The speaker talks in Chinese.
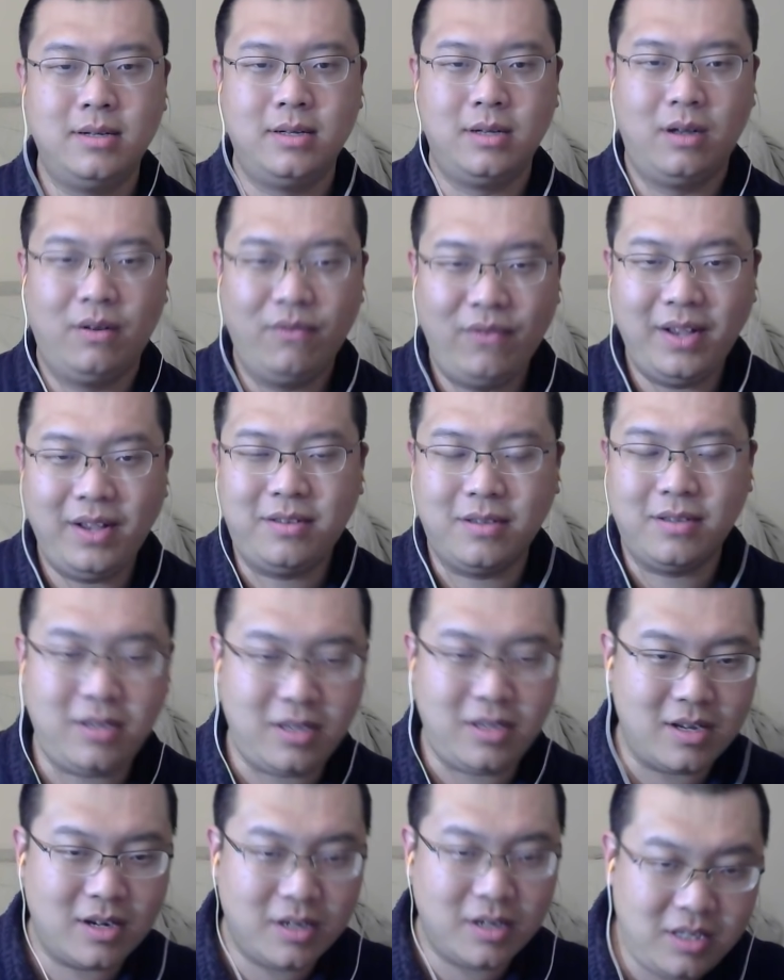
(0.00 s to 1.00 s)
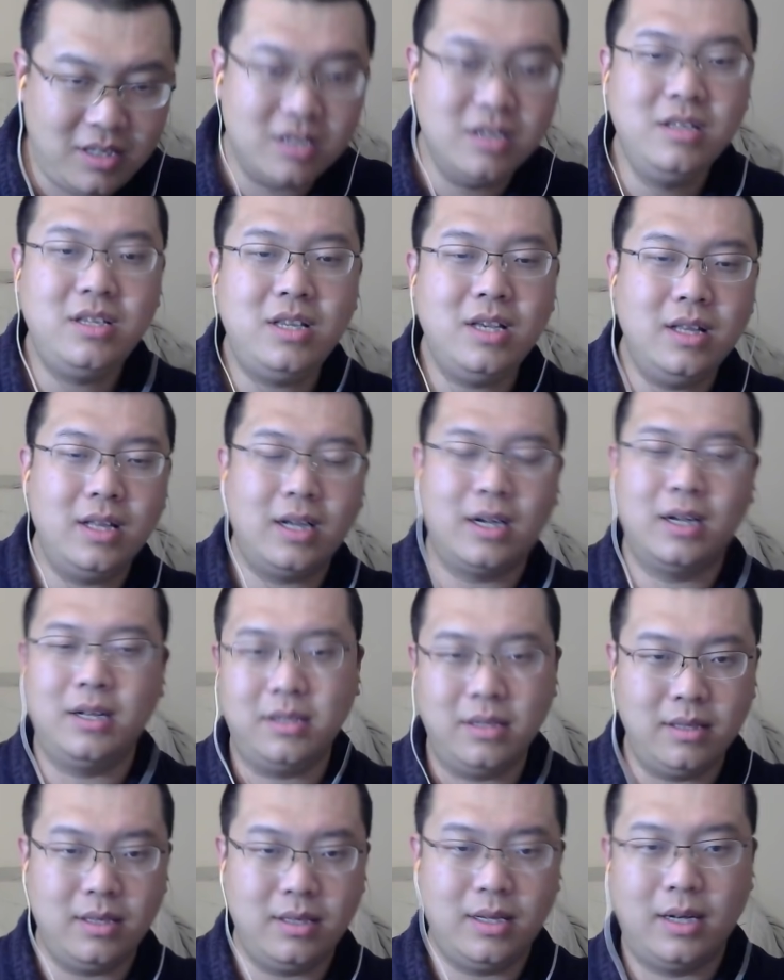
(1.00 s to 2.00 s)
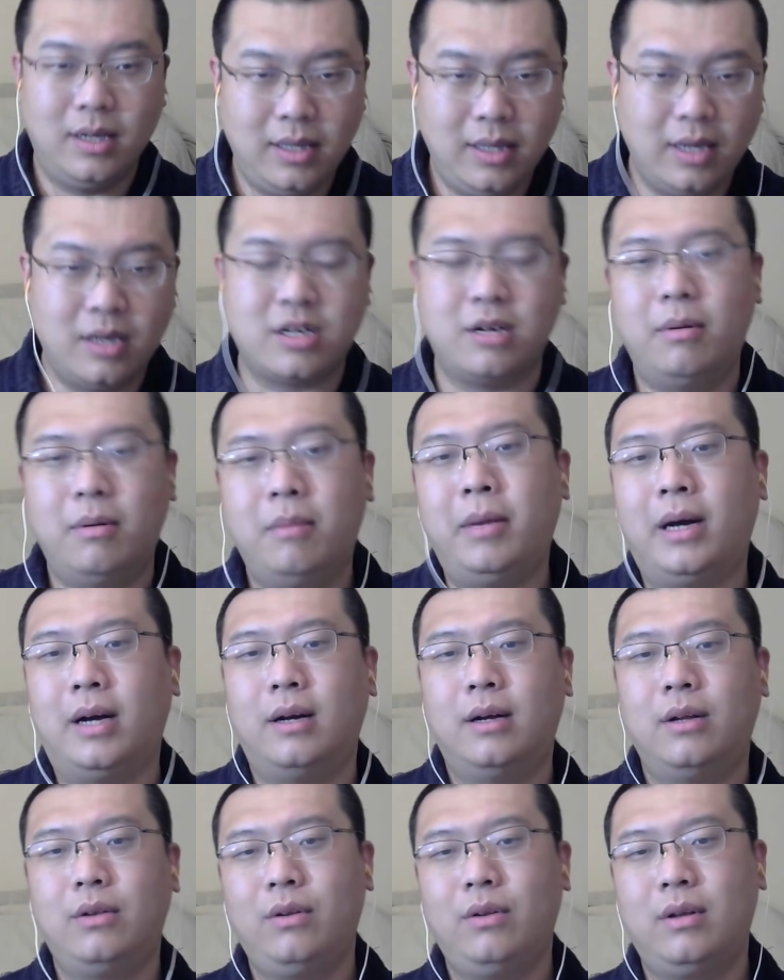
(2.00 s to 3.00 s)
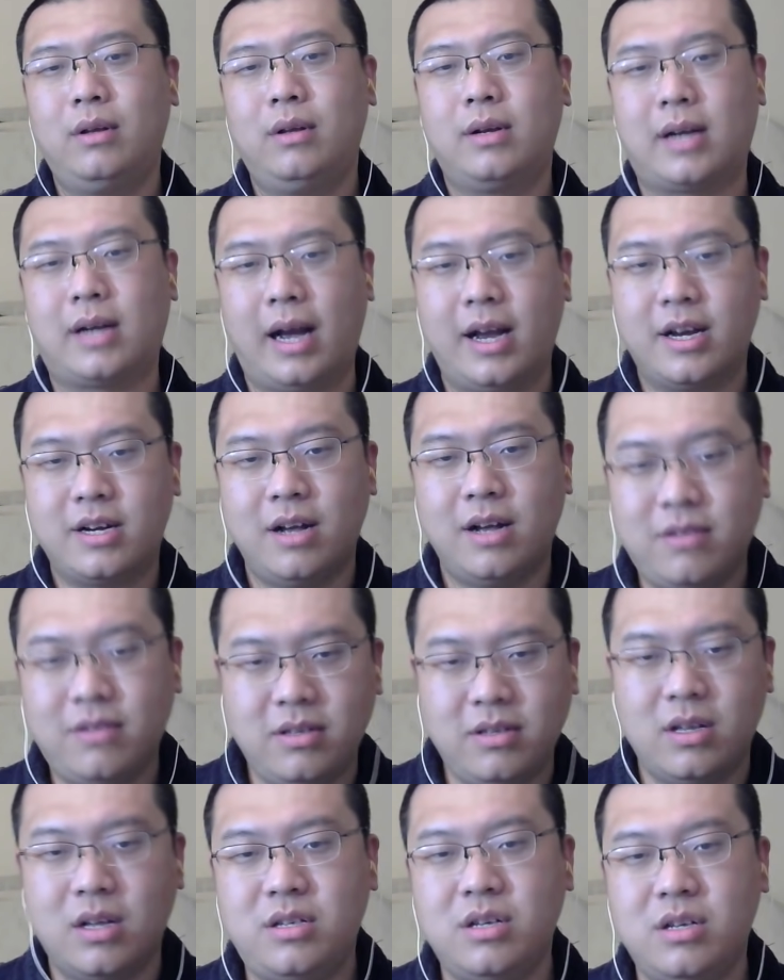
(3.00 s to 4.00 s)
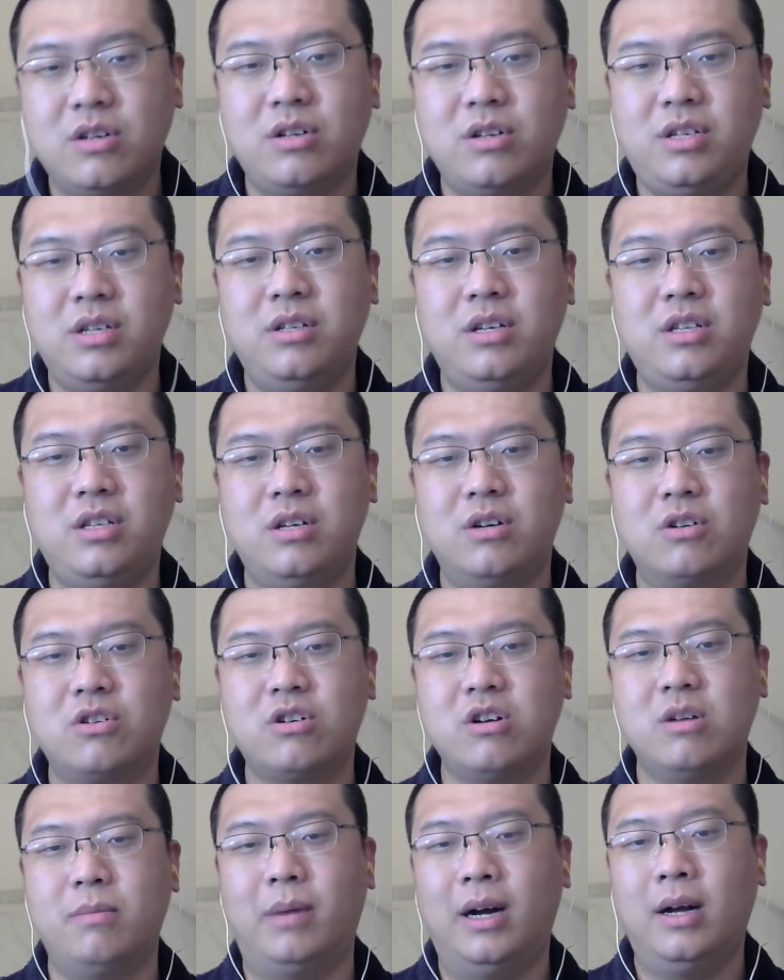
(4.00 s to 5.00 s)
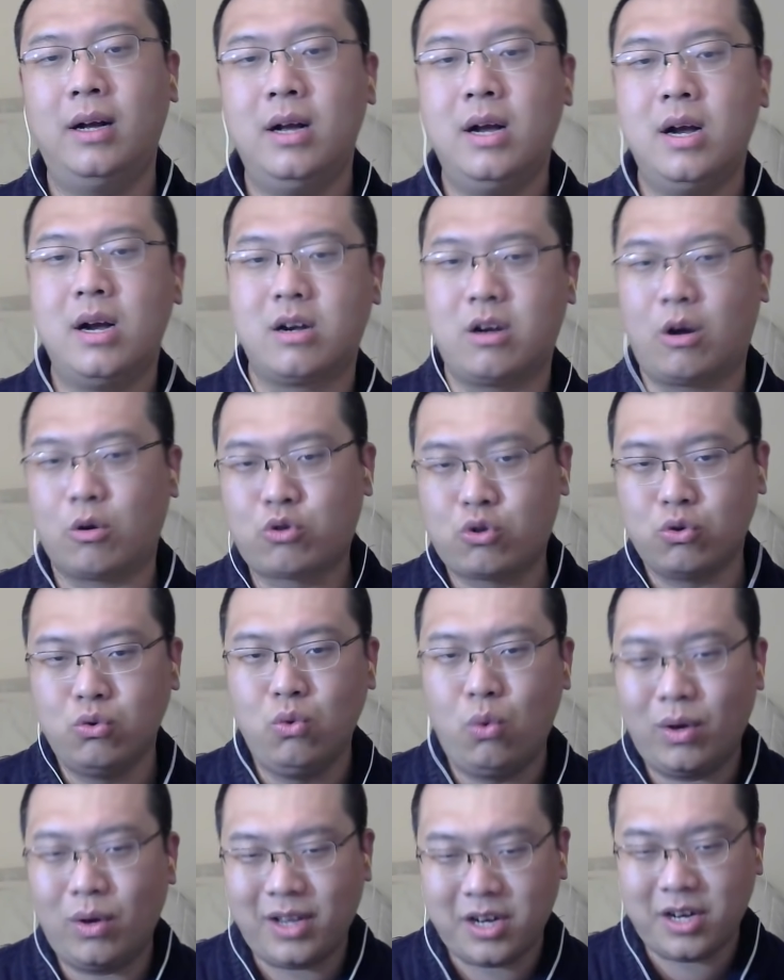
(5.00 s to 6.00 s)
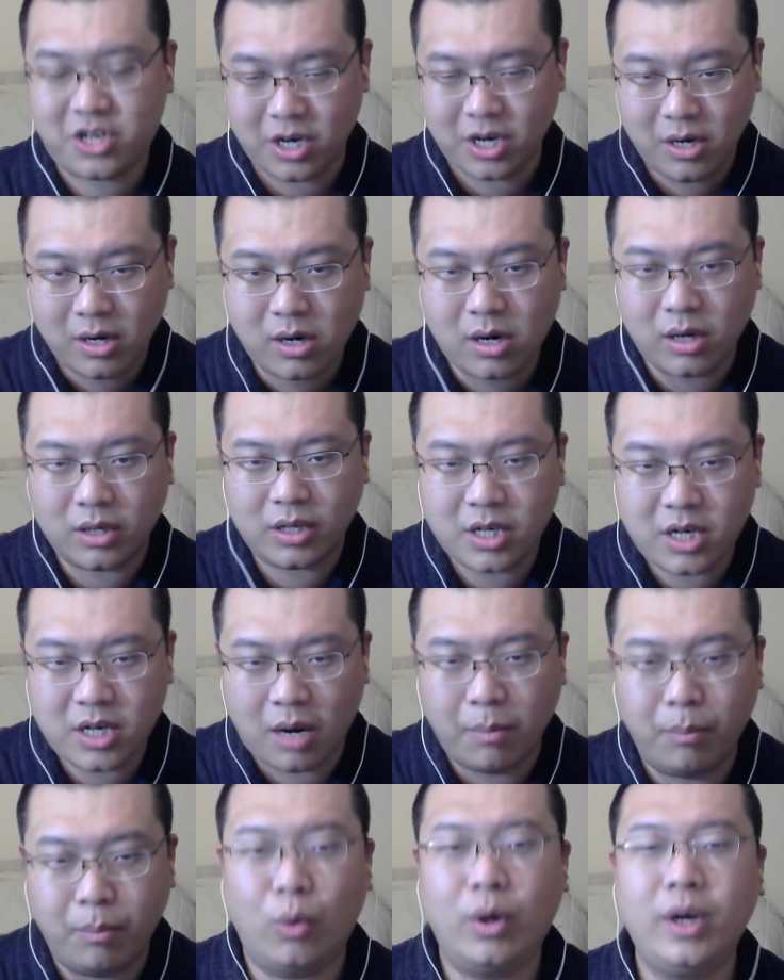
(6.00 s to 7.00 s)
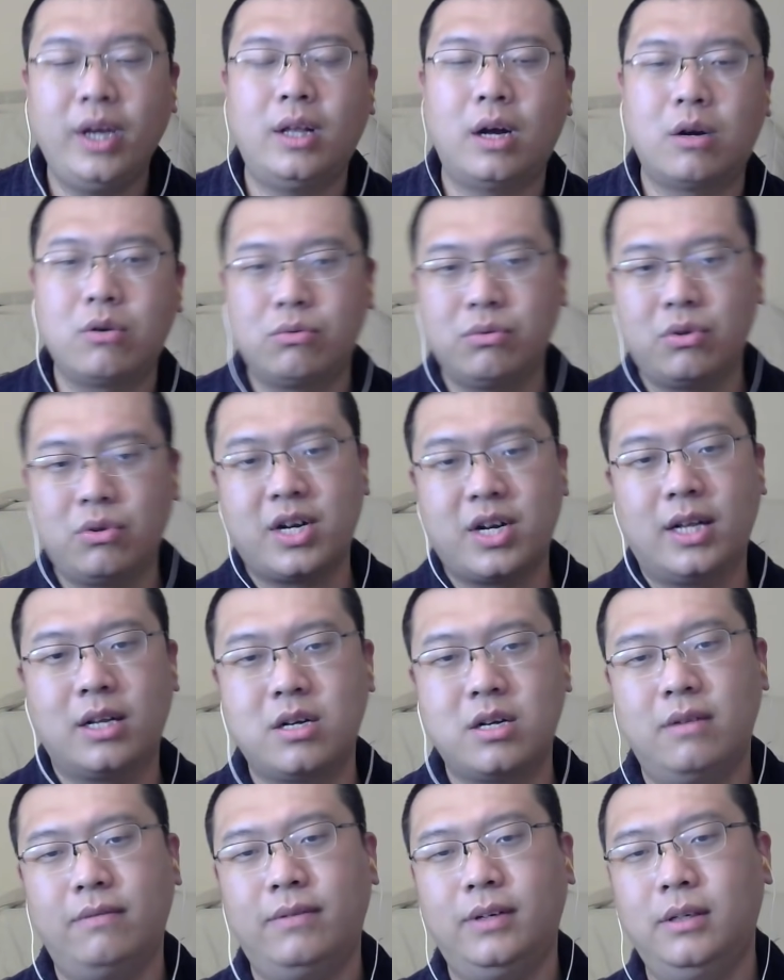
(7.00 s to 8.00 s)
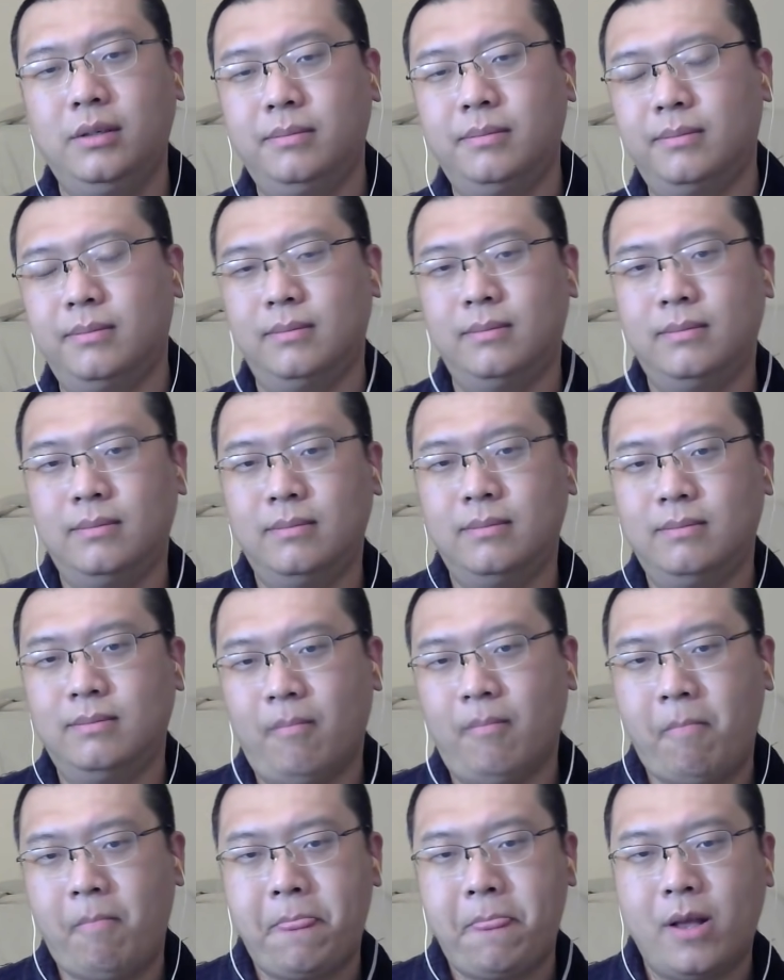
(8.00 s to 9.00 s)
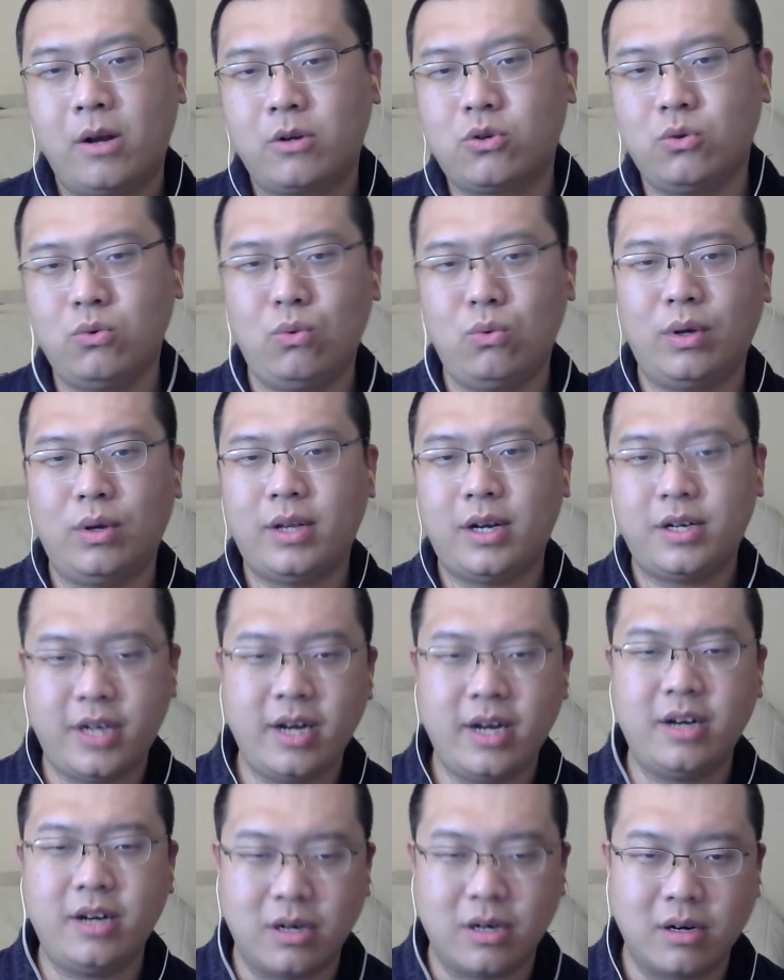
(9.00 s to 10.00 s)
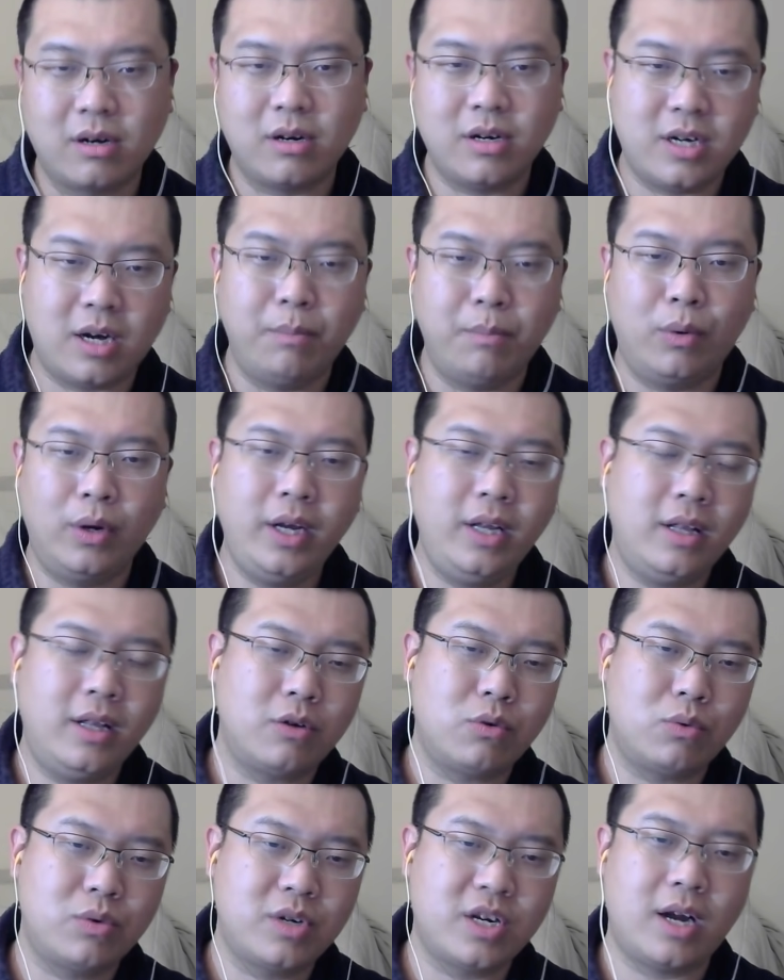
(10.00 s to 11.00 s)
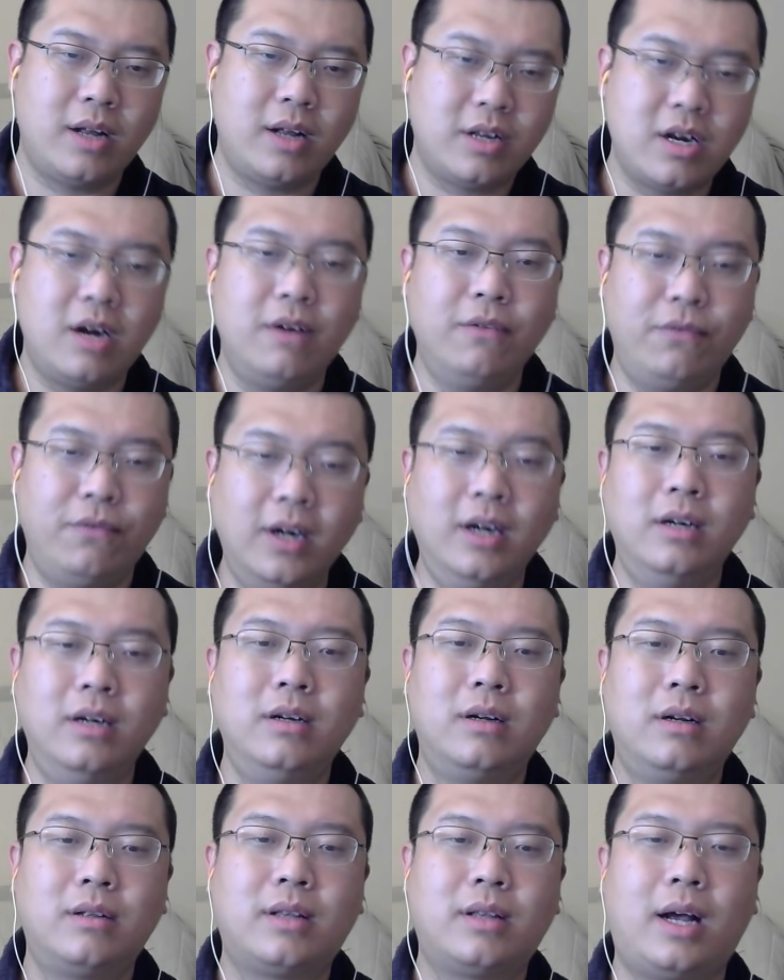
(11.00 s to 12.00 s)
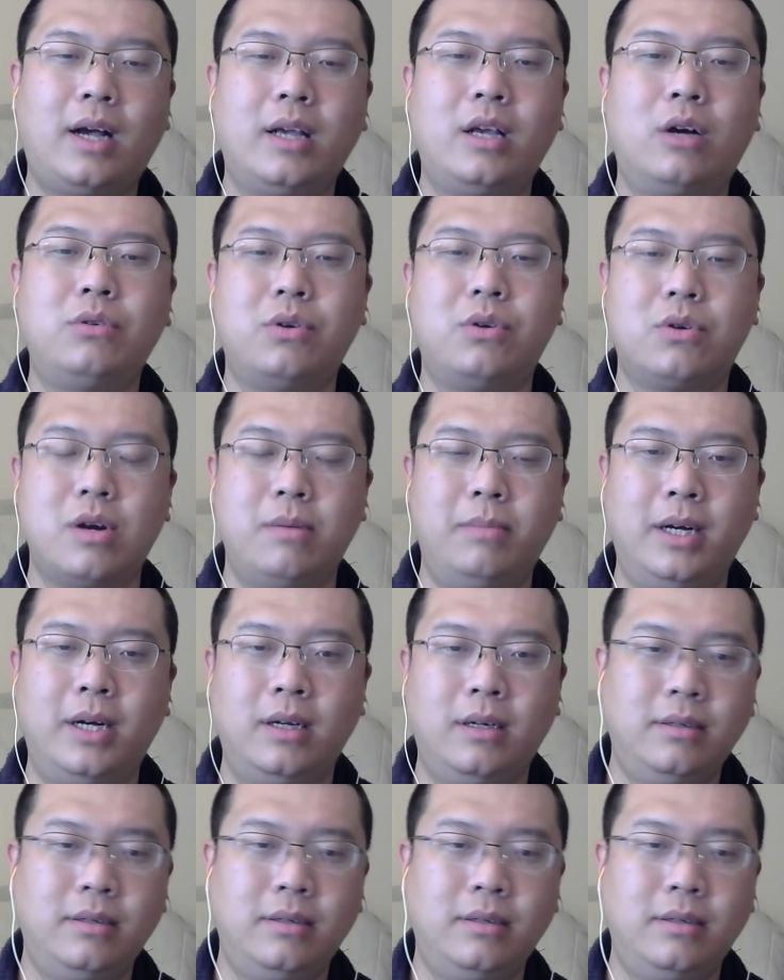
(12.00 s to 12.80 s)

为自己这个经济那个那个那个什么嘛，改善自己的经经济形势嘛。然后中国在整个的这场博弈当中就占了上风，中国在这个整个一场博弈当中占了上风，他要求什么？